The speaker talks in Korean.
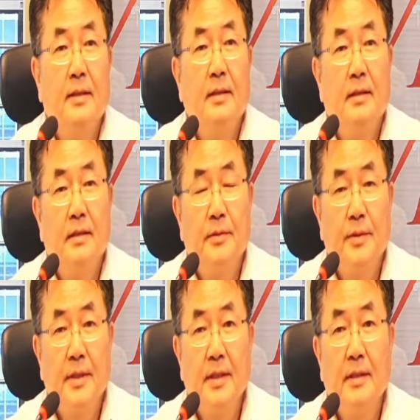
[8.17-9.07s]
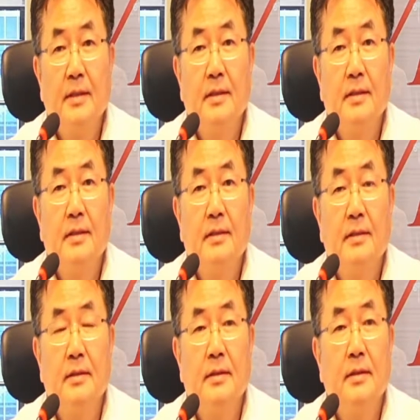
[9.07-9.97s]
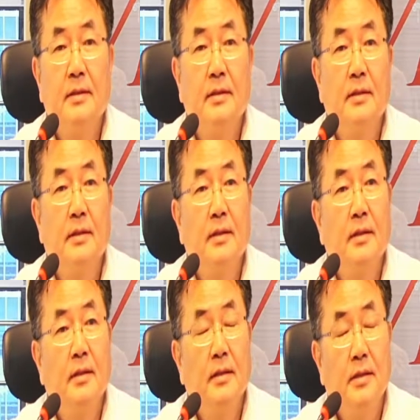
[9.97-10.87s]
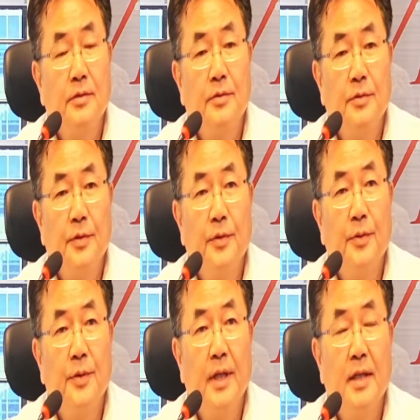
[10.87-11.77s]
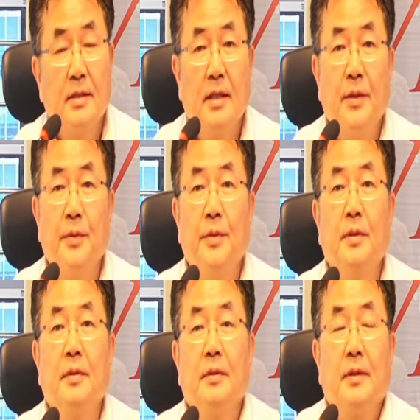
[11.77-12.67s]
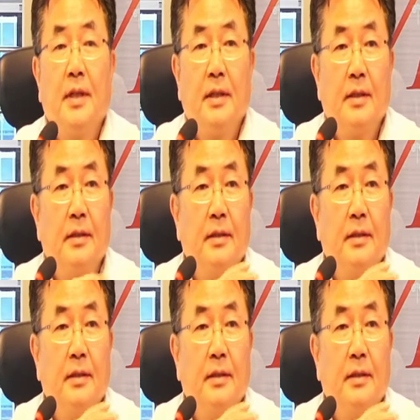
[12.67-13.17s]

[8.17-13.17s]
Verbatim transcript: 아, 오늘은 그 이 스튜디오의 새로운 아,